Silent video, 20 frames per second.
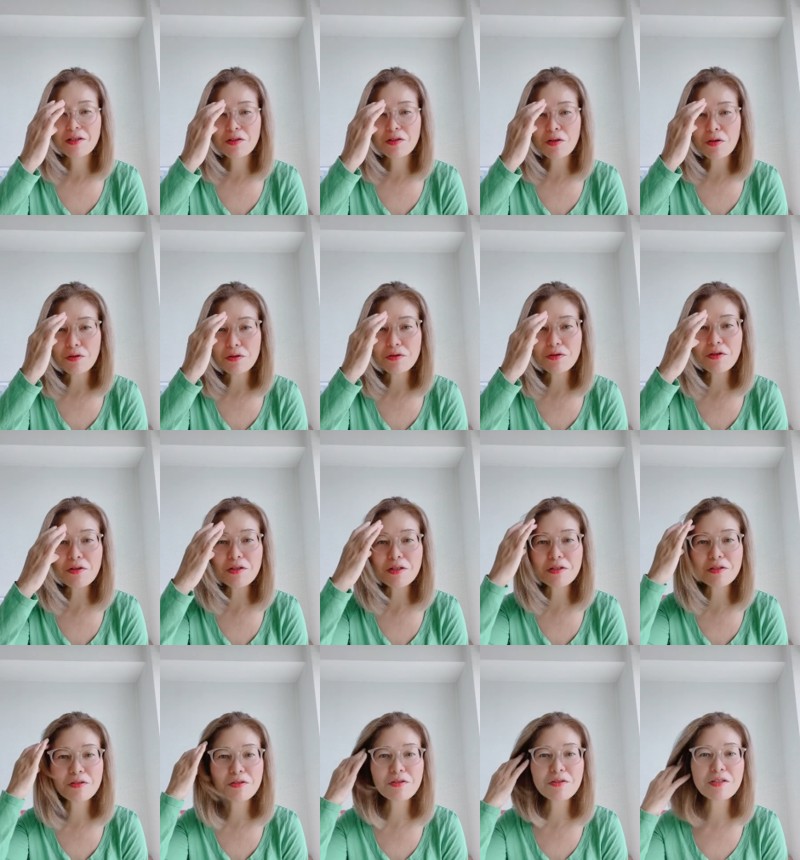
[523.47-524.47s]
ちょいちょ
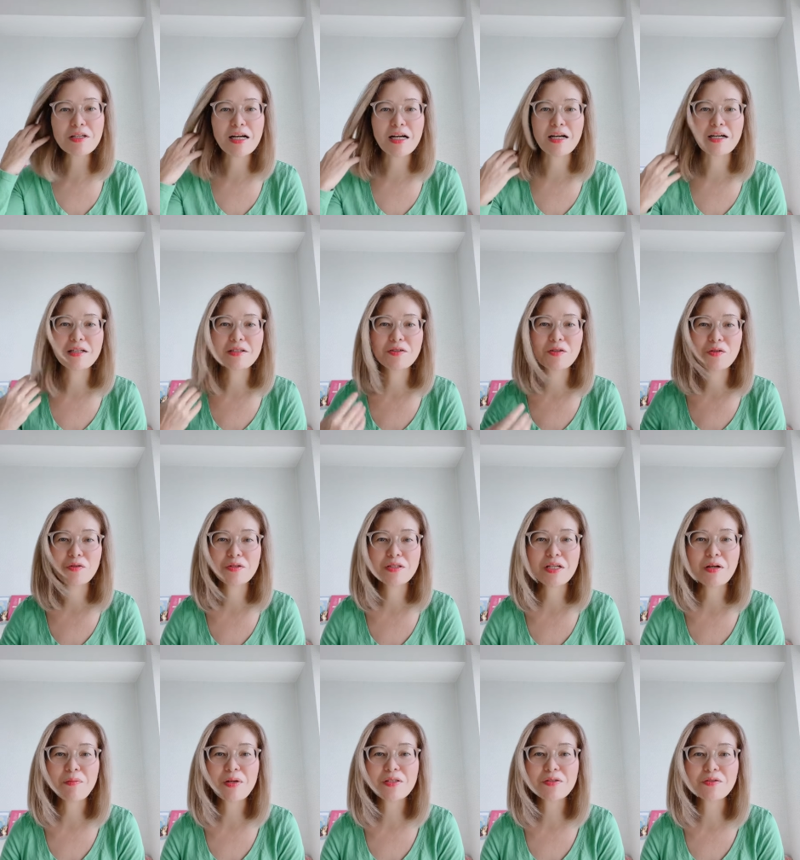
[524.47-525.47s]
い空がそれを
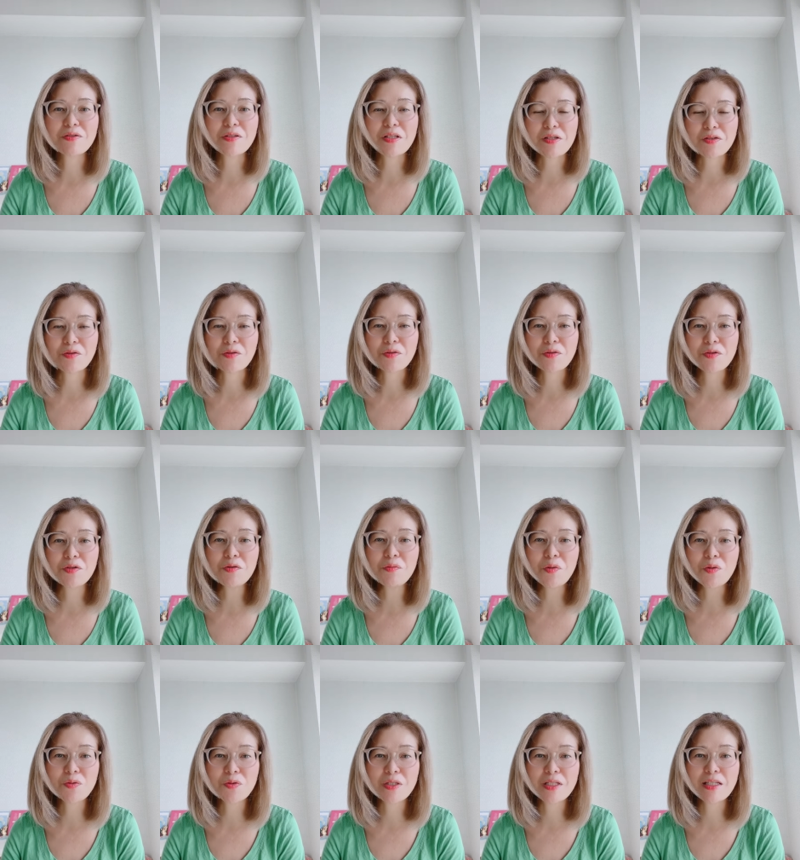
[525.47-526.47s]
邪魔するんですよ空
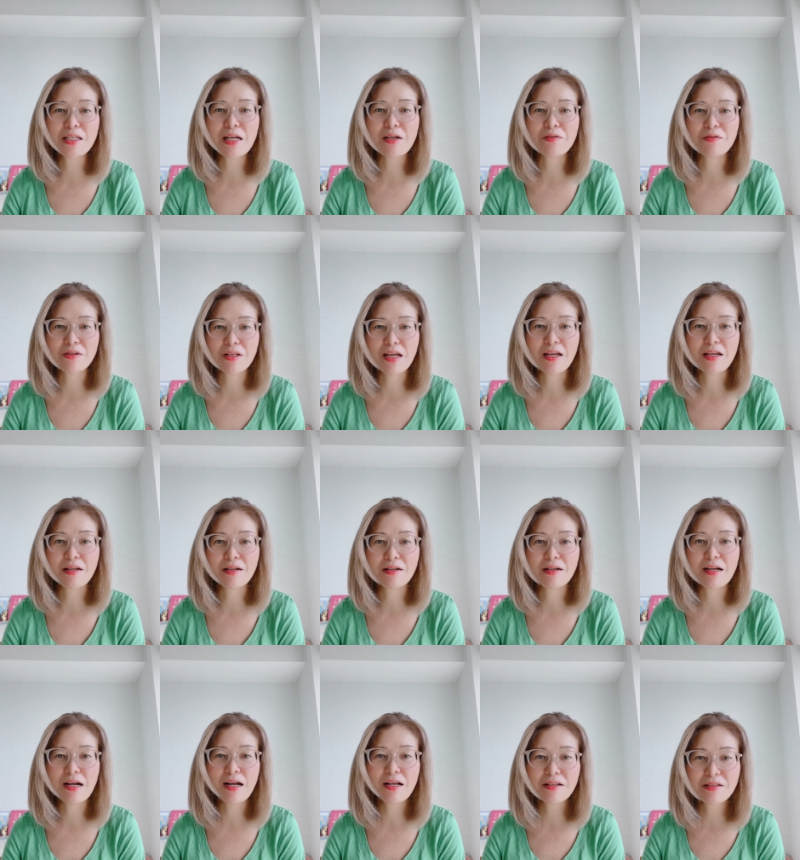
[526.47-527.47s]
も好きなので
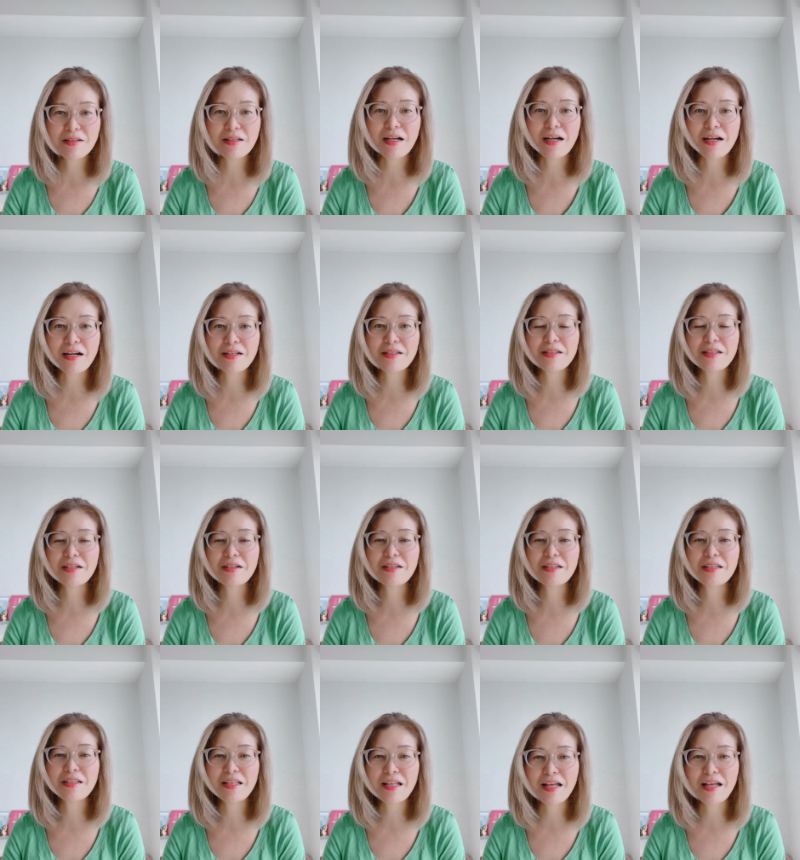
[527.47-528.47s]
ガンと上がって
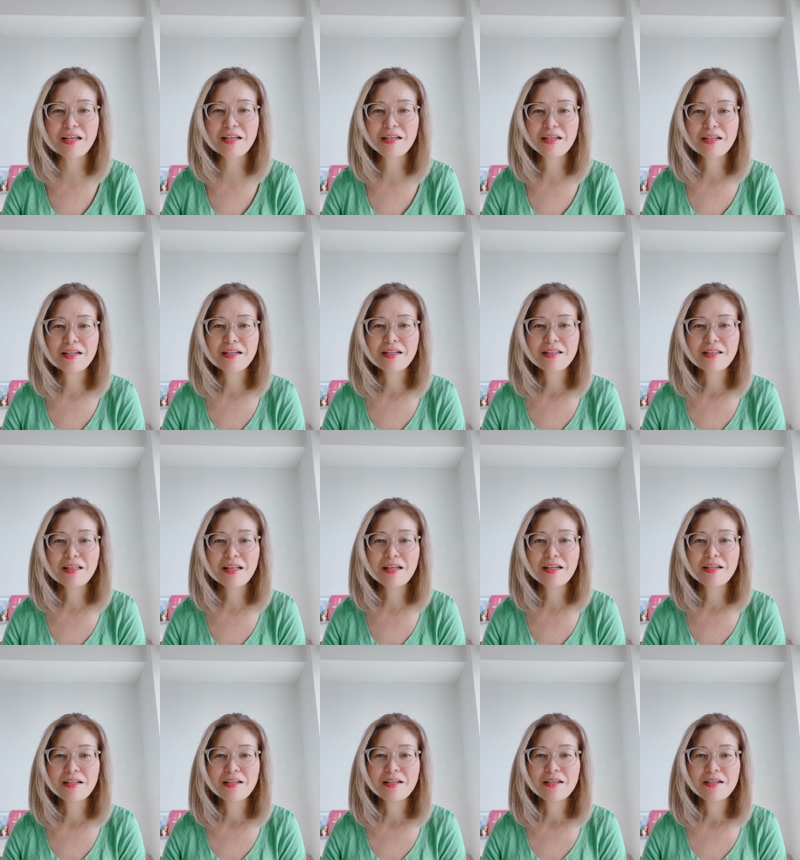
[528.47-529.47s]
きて
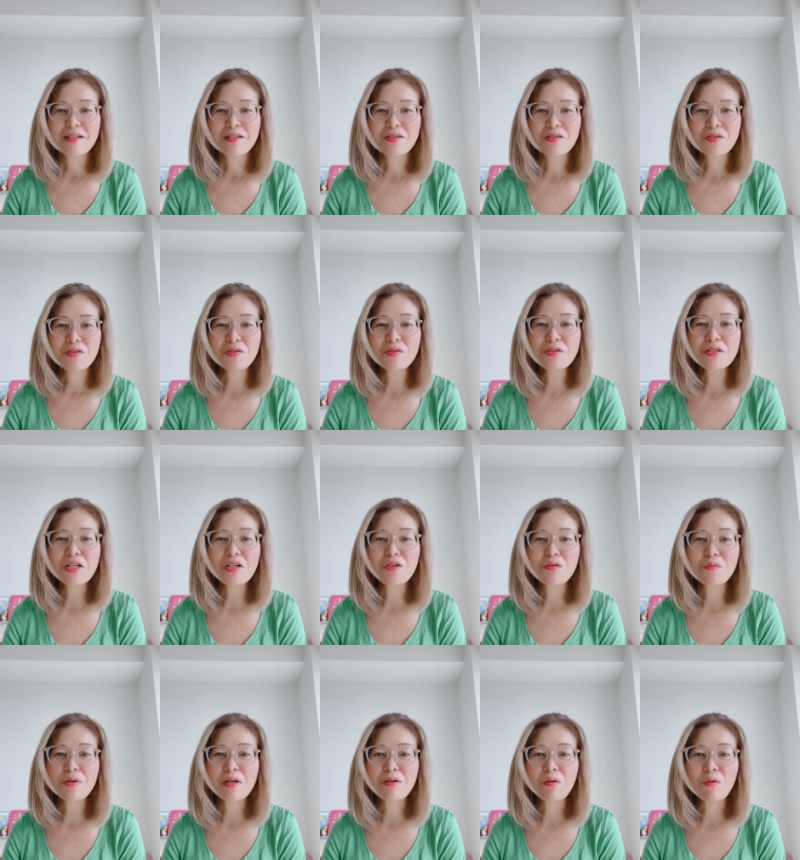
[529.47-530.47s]
でくーちゃん
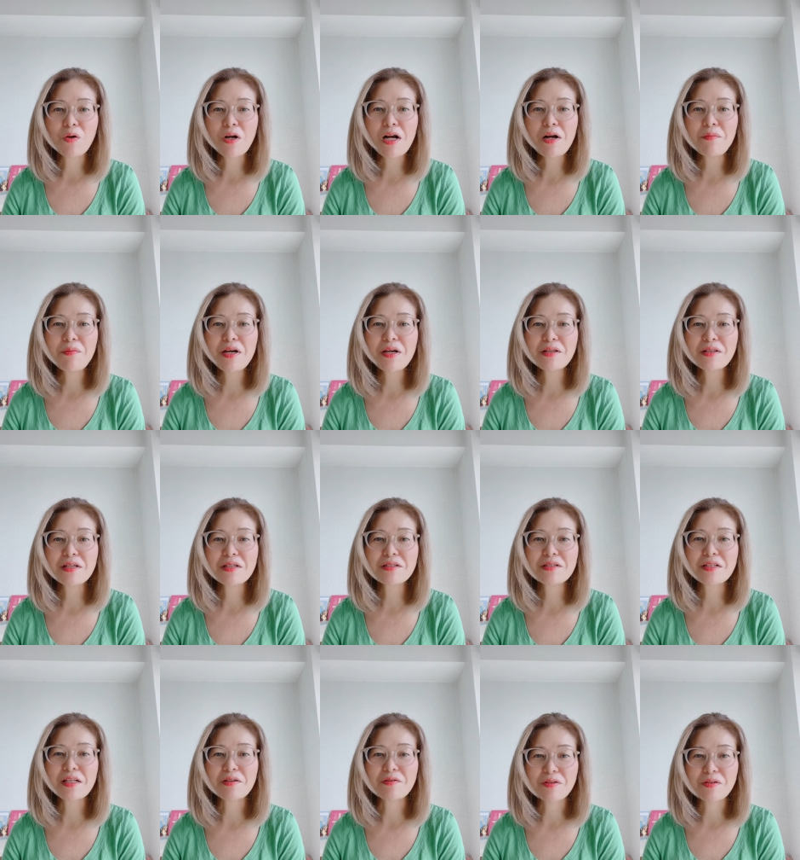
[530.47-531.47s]
の場合はお構いな
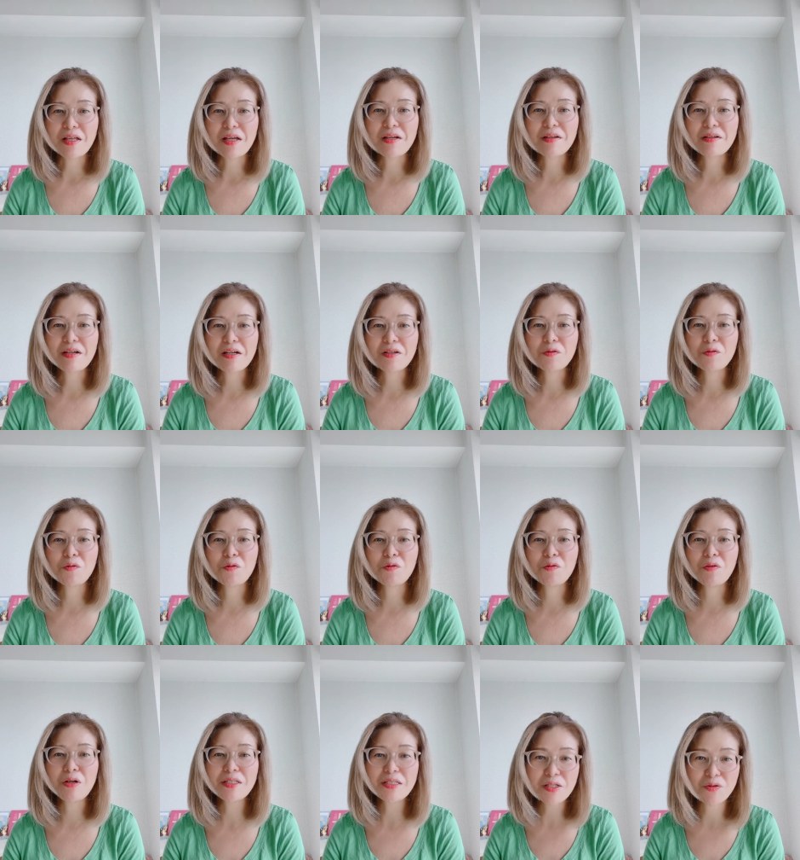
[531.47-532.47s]
しなのねあの
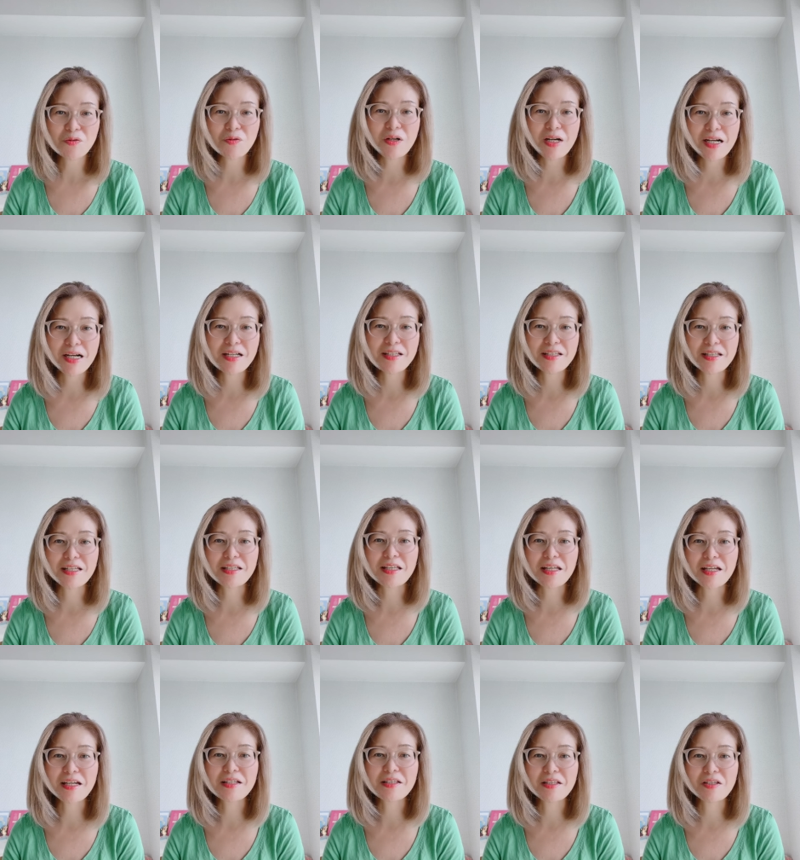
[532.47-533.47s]
わざと分かって
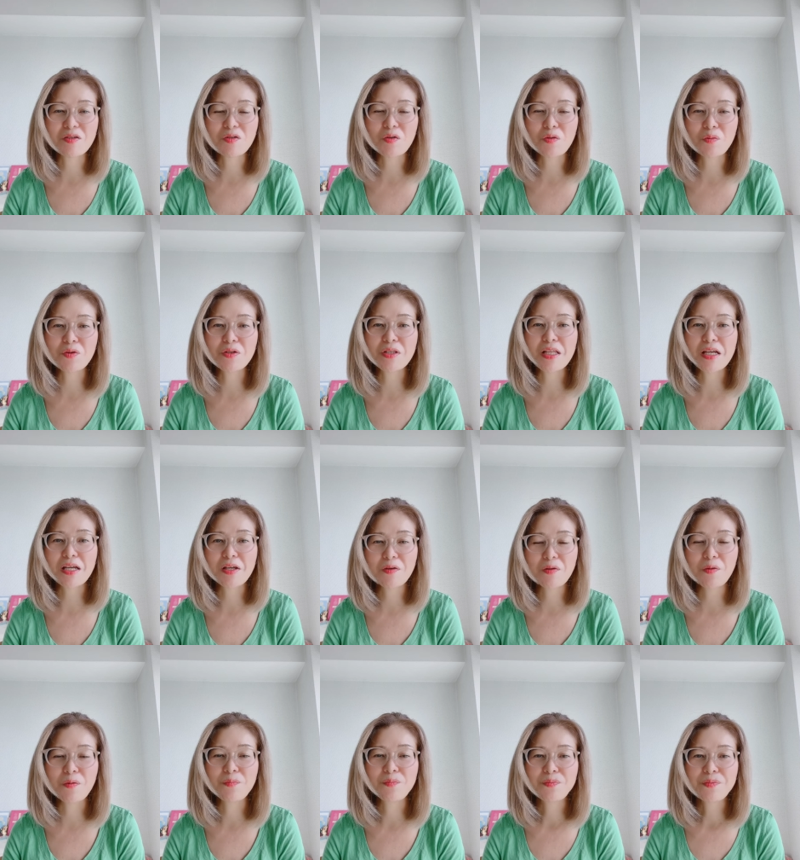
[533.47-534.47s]
てやってると思うんだけ
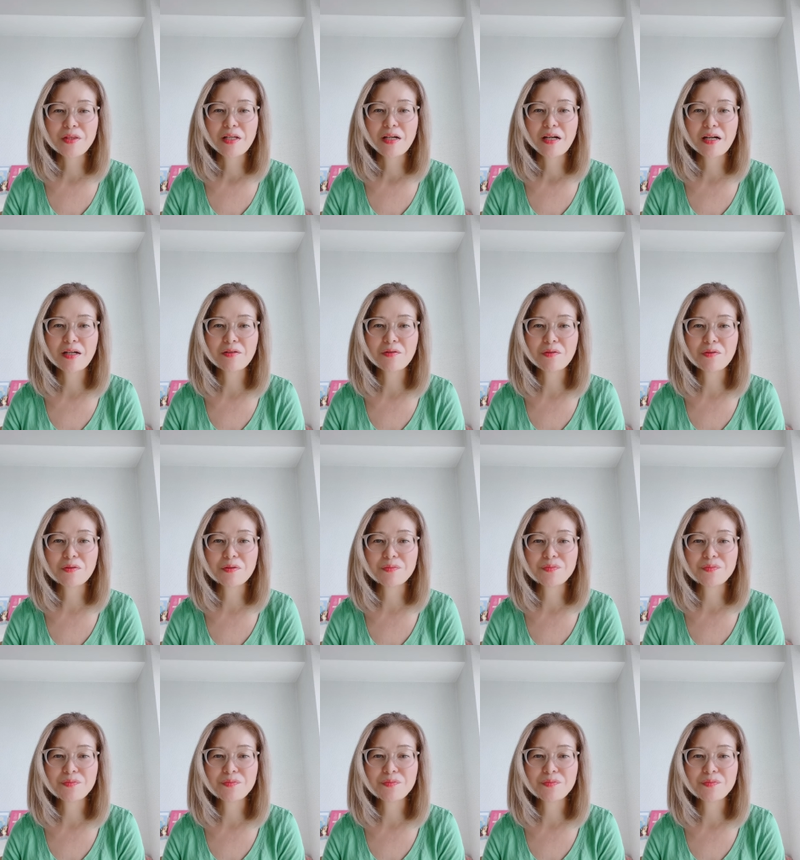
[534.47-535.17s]
どあの